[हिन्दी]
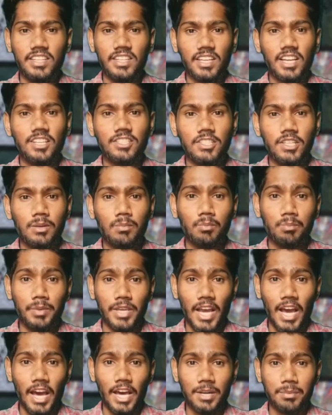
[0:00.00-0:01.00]
इनका जन्म
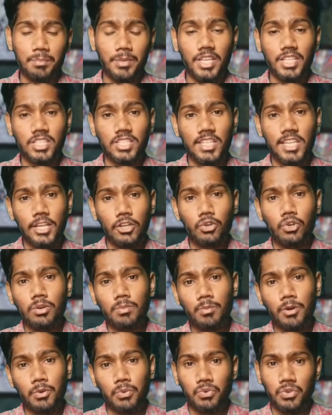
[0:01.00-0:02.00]
बिहार में 6
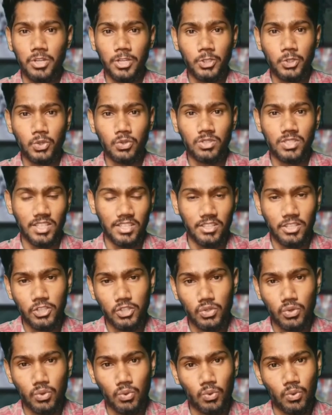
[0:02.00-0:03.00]
नवंबर
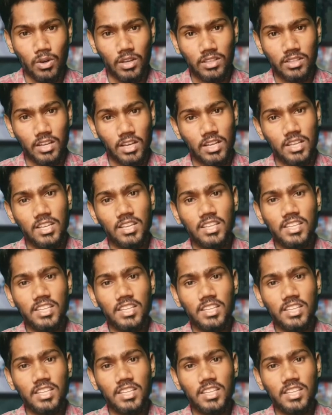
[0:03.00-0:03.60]
1937 को हुआ था